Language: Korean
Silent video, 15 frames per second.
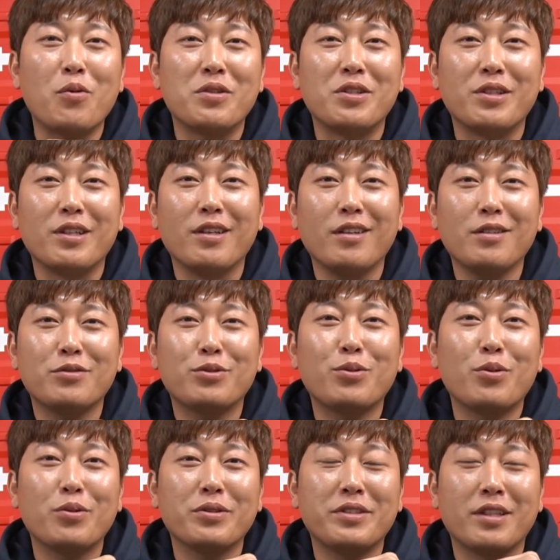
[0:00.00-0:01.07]
보쉬
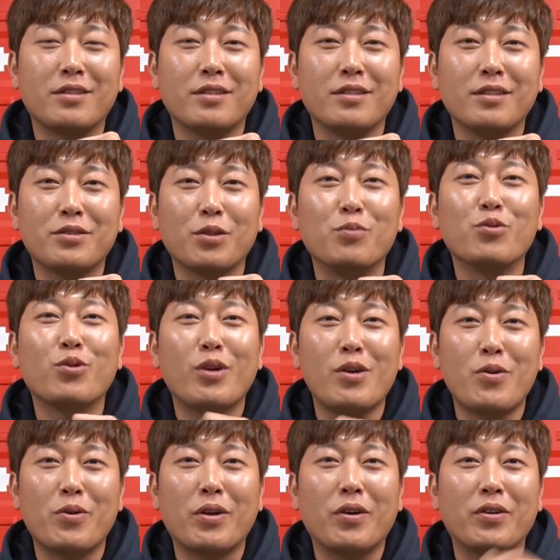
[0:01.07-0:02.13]
수공구 세트
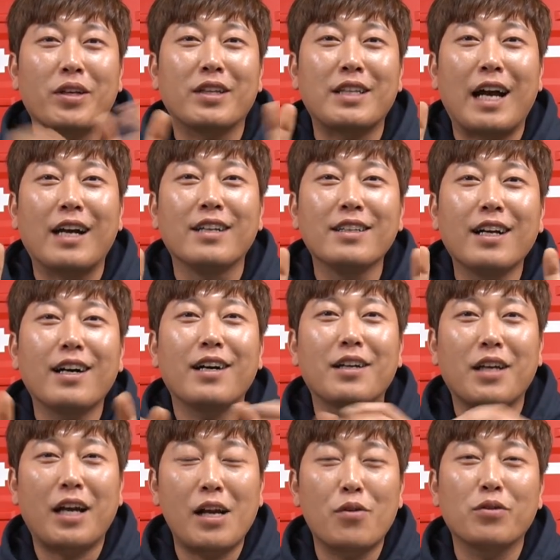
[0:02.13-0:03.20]
전문가용이라고 이렇게
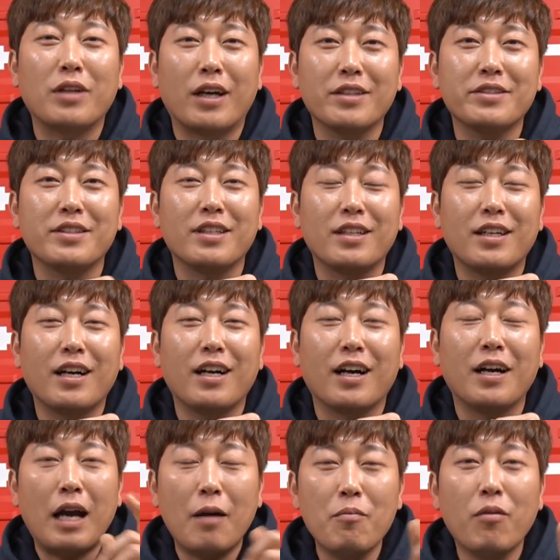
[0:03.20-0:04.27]
당당하게 깔고
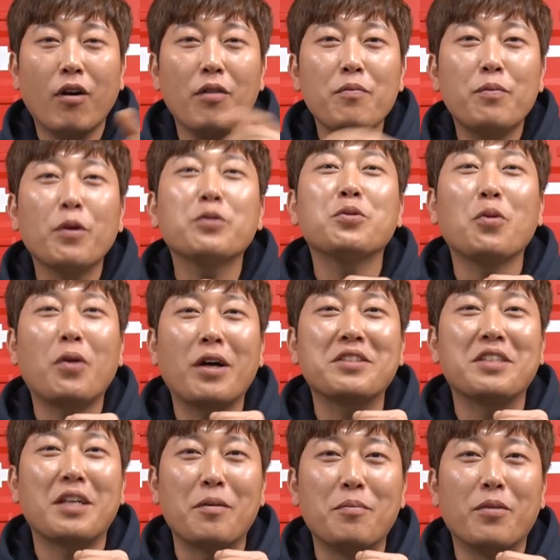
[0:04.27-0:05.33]
나왔으니까 한번
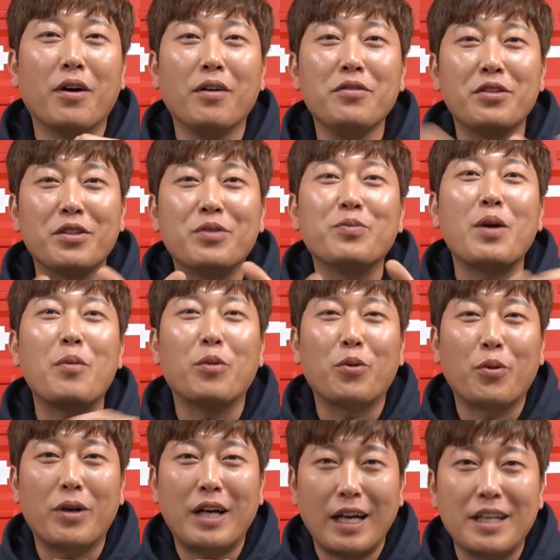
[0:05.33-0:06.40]
뼛속까지 한번 리뷰해
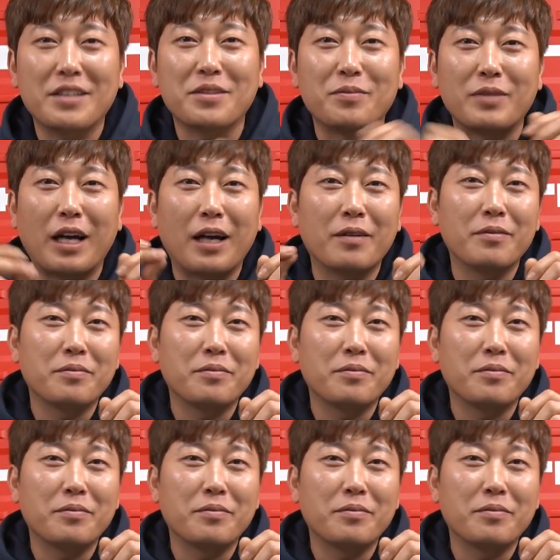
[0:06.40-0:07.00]
보도록 하겠습니다.